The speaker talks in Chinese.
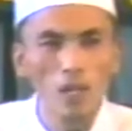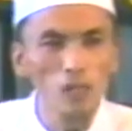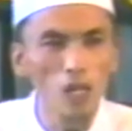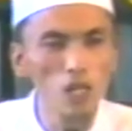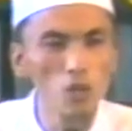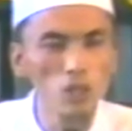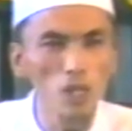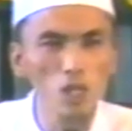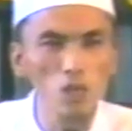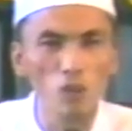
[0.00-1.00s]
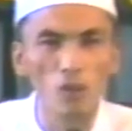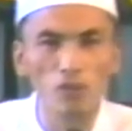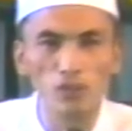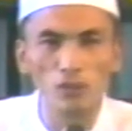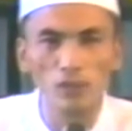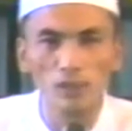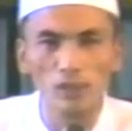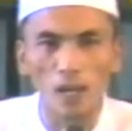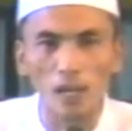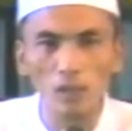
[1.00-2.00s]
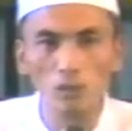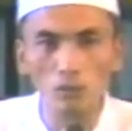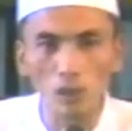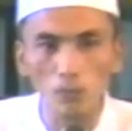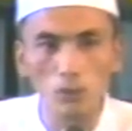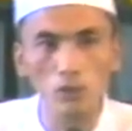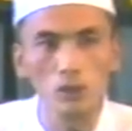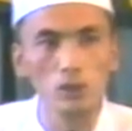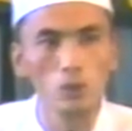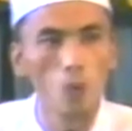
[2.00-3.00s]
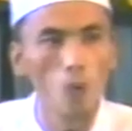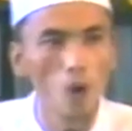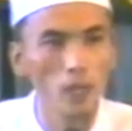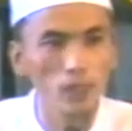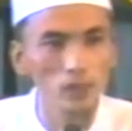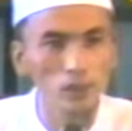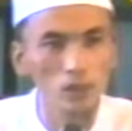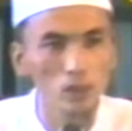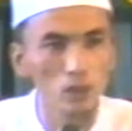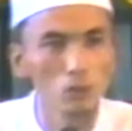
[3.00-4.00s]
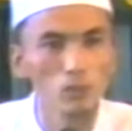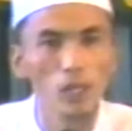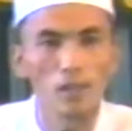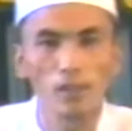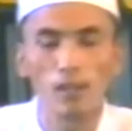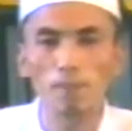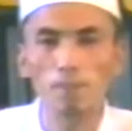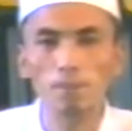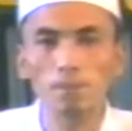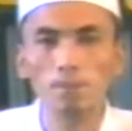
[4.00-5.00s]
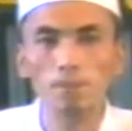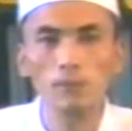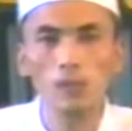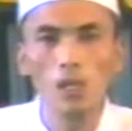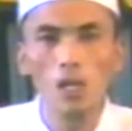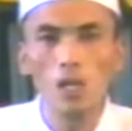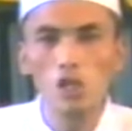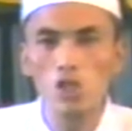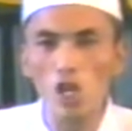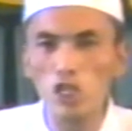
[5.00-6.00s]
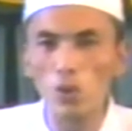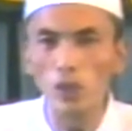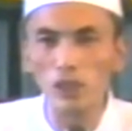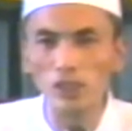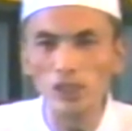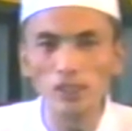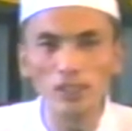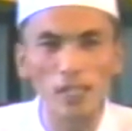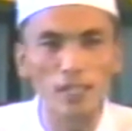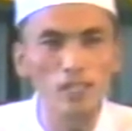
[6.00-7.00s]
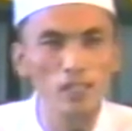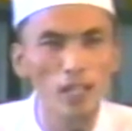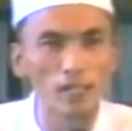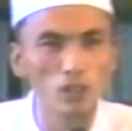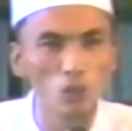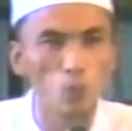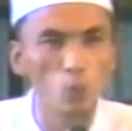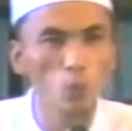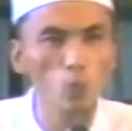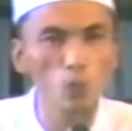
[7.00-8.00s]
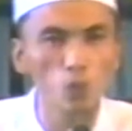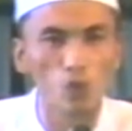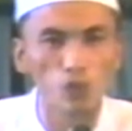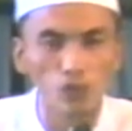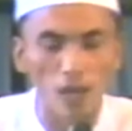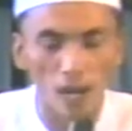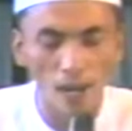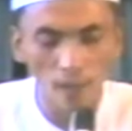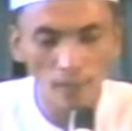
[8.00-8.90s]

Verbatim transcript: 他流着泪说：“父亲啊，对不起，我给你丢人了。”这时我的心在颤抖，姑父啊！